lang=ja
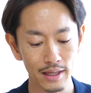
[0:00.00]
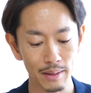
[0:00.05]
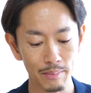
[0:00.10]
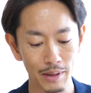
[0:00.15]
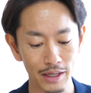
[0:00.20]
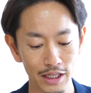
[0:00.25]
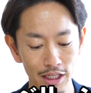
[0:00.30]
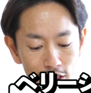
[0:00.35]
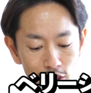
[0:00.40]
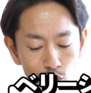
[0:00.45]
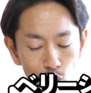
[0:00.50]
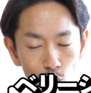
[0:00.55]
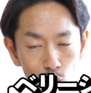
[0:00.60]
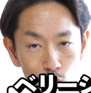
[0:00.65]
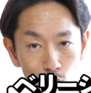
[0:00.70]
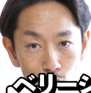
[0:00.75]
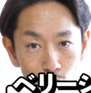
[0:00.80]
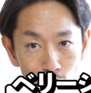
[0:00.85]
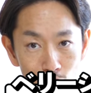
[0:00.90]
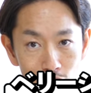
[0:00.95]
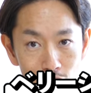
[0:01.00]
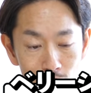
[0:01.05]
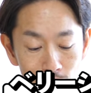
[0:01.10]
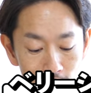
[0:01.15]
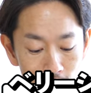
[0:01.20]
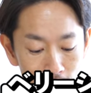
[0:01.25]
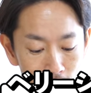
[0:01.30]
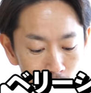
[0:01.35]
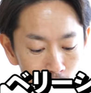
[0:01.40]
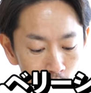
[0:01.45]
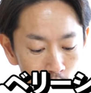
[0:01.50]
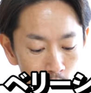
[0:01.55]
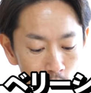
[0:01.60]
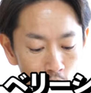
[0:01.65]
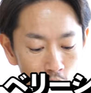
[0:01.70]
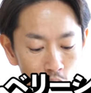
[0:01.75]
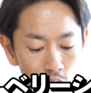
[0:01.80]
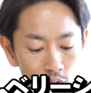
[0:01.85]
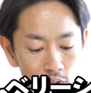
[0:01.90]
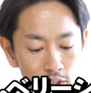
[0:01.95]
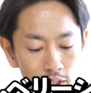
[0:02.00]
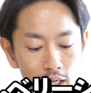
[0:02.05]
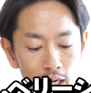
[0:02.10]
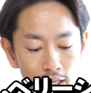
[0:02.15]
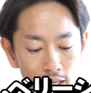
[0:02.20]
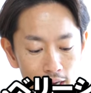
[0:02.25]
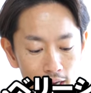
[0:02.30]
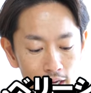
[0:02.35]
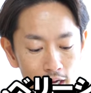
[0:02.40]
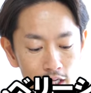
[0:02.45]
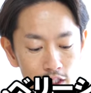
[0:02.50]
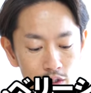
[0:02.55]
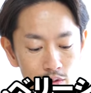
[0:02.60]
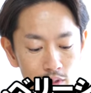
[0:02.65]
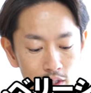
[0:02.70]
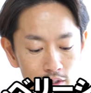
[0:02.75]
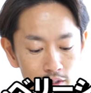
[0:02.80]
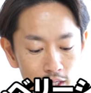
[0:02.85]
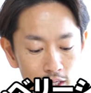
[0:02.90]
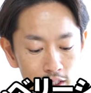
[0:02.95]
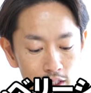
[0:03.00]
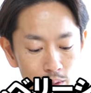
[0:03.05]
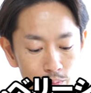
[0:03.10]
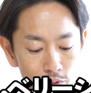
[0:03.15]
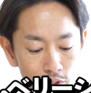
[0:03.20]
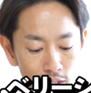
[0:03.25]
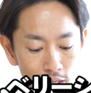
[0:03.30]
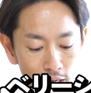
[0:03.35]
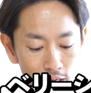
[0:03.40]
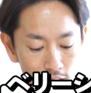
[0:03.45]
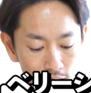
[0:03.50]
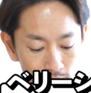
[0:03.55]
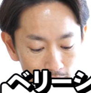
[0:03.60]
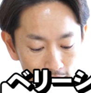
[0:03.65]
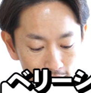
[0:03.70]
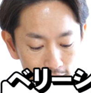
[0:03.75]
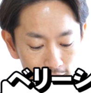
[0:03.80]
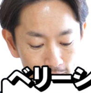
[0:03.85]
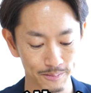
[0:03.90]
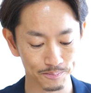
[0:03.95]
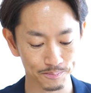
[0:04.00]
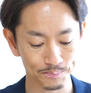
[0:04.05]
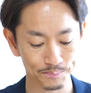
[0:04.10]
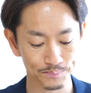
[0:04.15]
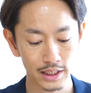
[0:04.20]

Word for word: ベリーショートソックスみたいなものもややカジュアルなアイテムに入ります